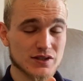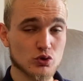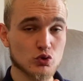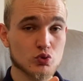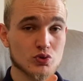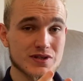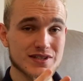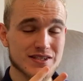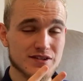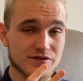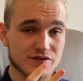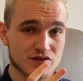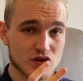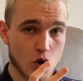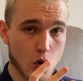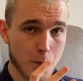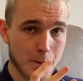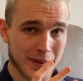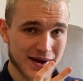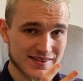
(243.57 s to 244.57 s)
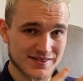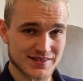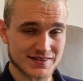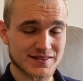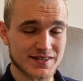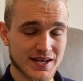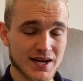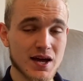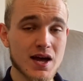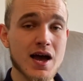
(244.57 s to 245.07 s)
tous les différents
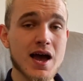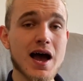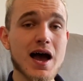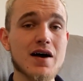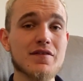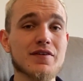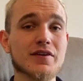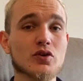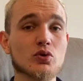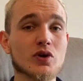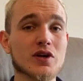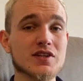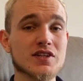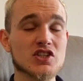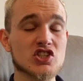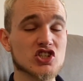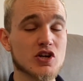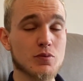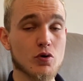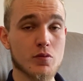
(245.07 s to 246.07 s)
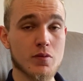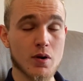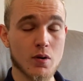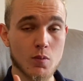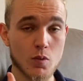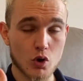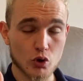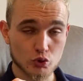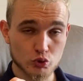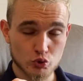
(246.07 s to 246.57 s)
prestataires afin de gagner déjà
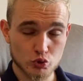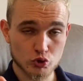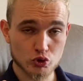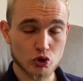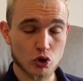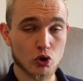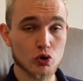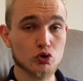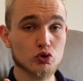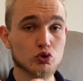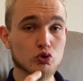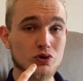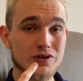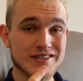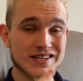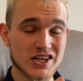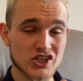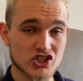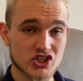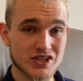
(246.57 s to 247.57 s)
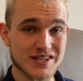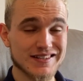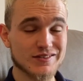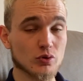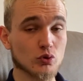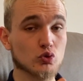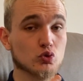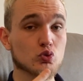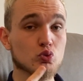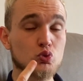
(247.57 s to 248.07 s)
premièrement du temps, de l'énergie et
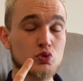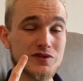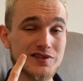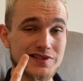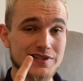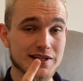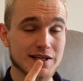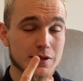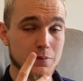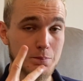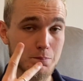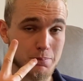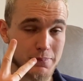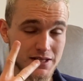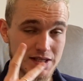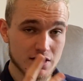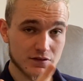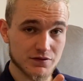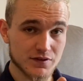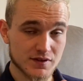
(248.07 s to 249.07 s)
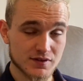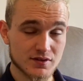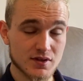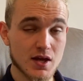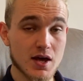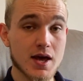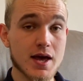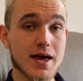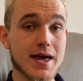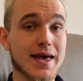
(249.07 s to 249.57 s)
surtout des bénéfices.
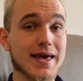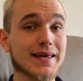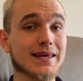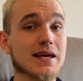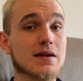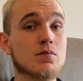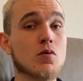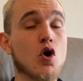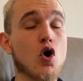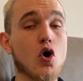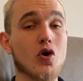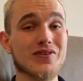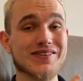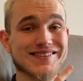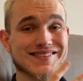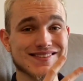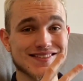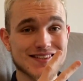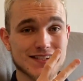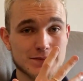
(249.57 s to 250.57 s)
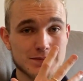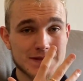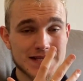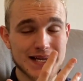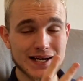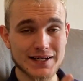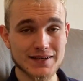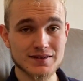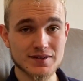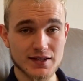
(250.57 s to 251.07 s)
Également en
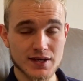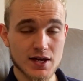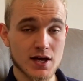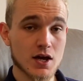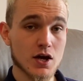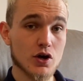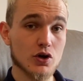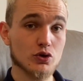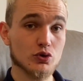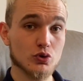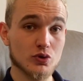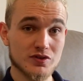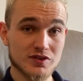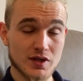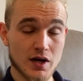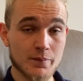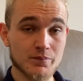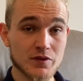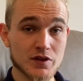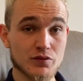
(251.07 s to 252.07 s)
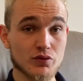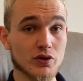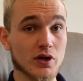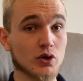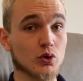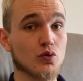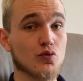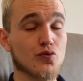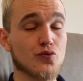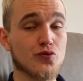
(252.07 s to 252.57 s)
similarité de ça, il faudra
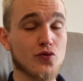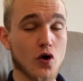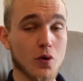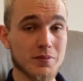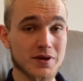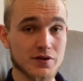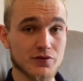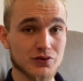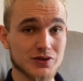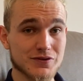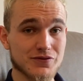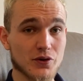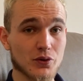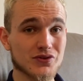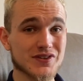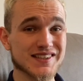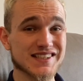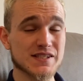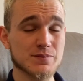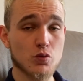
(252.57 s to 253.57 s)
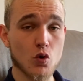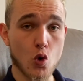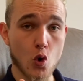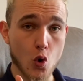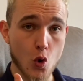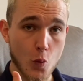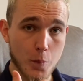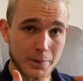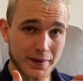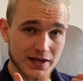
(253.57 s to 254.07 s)
que vous formiez vos différentes équipes
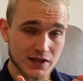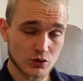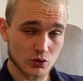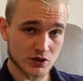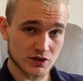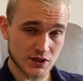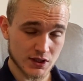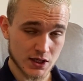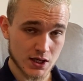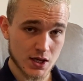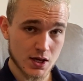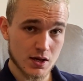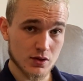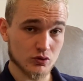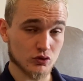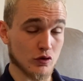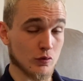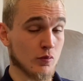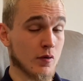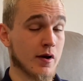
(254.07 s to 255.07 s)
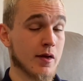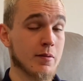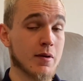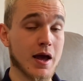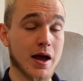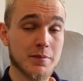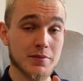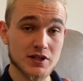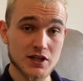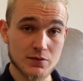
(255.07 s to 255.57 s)
aux priorités. Parce que moi, à
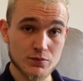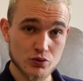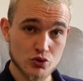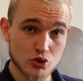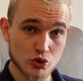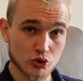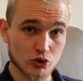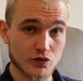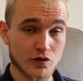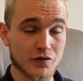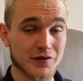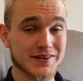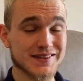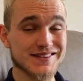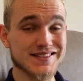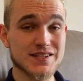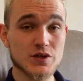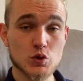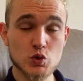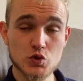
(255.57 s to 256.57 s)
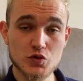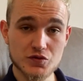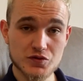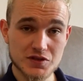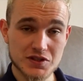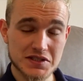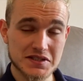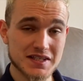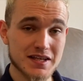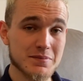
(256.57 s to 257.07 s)
mes débuts, je recevais en fait des coups de
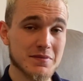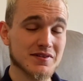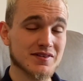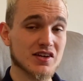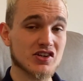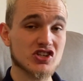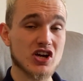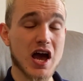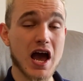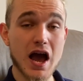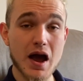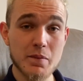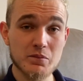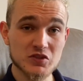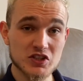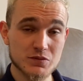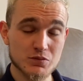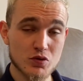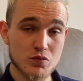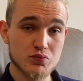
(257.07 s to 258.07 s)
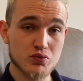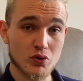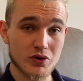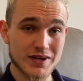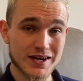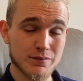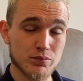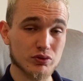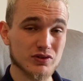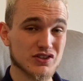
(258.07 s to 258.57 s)
fil, des messages un petit peu pour
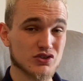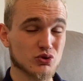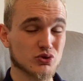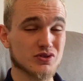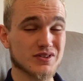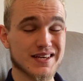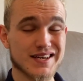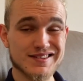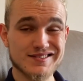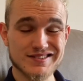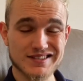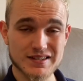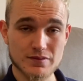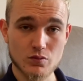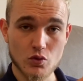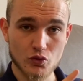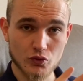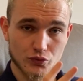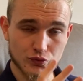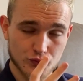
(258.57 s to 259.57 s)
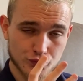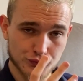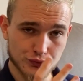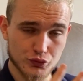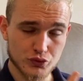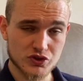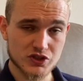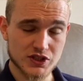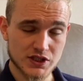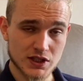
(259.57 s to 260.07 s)
rien, pour des choses extrêmement
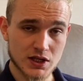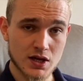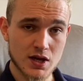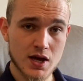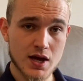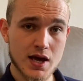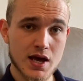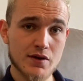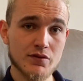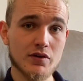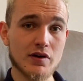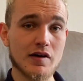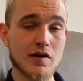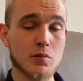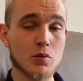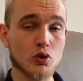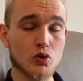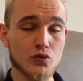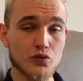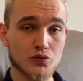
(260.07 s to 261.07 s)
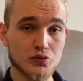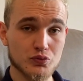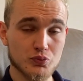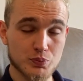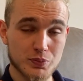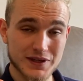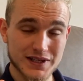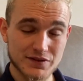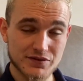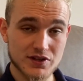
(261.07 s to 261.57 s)
futiles. Il faudra vraiment que vous
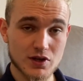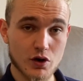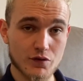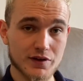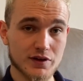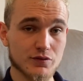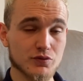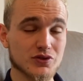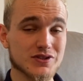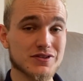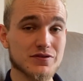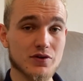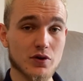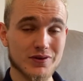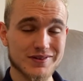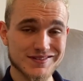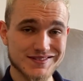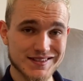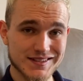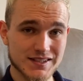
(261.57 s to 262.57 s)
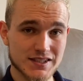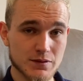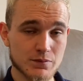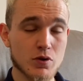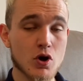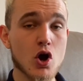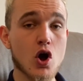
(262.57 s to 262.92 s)
briefiez en fait vos différentes équipes